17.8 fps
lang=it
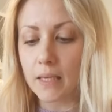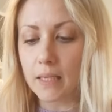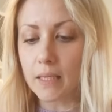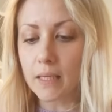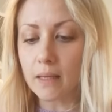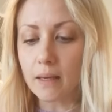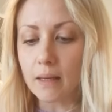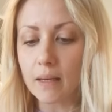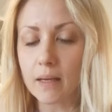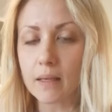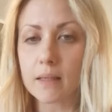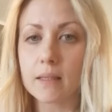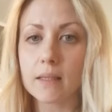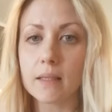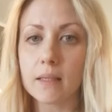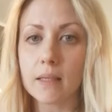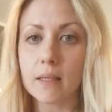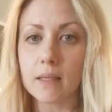e
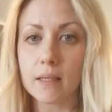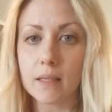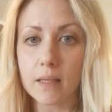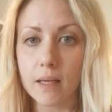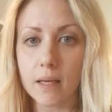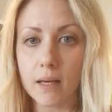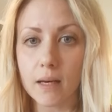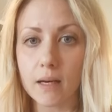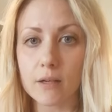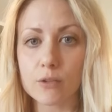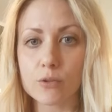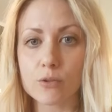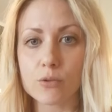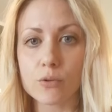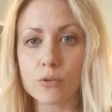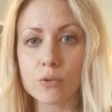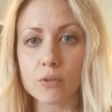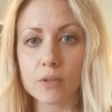anche in
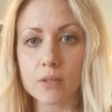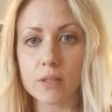caso